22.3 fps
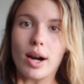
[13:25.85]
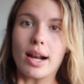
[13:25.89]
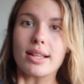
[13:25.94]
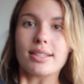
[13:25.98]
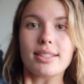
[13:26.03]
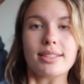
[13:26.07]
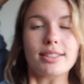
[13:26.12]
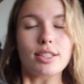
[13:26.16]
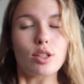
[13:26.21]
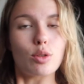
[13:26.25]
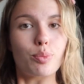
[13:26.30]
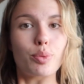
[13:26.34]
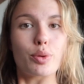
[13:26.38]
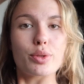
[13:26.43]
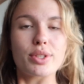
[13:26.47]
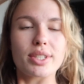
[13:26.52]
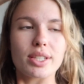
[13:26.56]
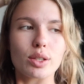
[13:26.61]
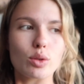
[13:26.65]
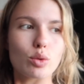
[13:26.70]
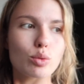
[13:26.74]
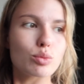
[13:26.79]
Voilà, c'était le
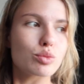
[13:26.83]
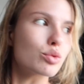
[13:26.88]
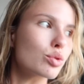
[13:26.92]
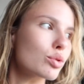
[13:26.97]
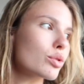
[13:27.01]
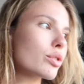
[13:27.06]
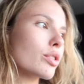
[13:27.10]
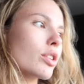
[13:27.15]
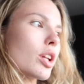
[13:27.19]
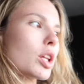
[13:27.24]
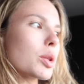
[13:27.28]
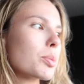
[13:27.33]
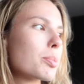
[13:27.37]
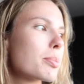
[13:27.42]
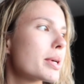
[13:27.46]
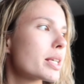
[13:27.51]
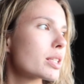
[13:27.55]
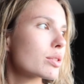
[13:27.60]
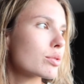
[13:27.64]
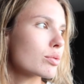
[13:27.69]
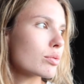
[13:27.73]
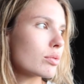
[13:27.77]
petit room tour de notre
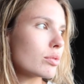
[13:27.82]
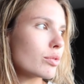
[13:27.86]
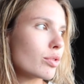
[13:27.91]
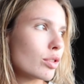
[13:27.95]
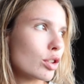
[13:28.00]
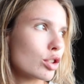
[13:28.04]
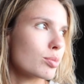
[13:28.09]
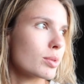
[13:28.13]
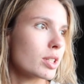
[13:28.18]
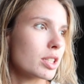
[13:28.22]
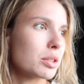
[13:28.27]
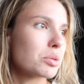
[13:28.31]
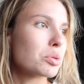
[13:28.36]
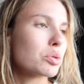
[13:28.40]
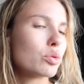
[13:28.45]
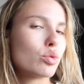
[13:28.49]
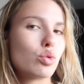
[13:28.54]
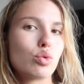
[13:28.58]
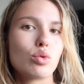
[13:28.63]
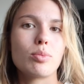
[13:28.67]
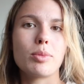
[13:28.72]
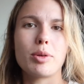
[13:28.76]
maison. Franchement, elle est trop
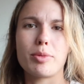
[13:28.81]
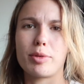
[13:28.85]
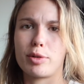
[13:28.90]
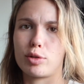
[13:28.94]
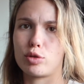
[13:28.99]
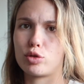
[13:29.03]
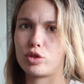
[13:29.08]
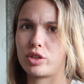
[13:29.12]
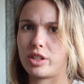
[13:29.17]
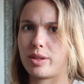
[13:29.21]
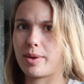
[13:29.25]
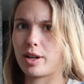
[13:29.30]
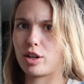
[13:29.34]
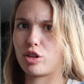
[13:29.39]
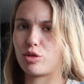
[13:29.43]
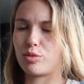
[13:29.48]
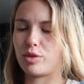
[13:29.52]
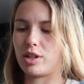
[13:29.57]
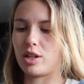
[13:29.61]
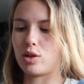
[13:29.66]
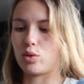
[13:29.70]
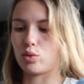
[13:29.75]
cool, mais bon je sais pas
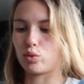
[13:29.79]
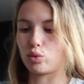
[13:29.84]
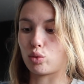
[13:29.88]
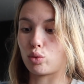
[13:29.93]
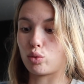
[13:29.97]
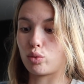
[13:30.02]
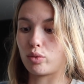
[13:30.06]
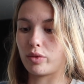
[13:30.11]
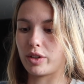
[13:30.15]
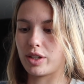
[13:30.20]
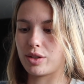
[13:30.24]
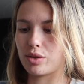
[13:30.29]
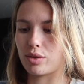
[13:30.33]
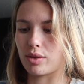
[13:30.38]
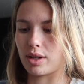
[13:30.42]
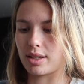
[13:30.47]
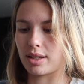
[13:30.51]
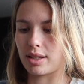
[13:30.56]
comment ils l'ont trouvé sur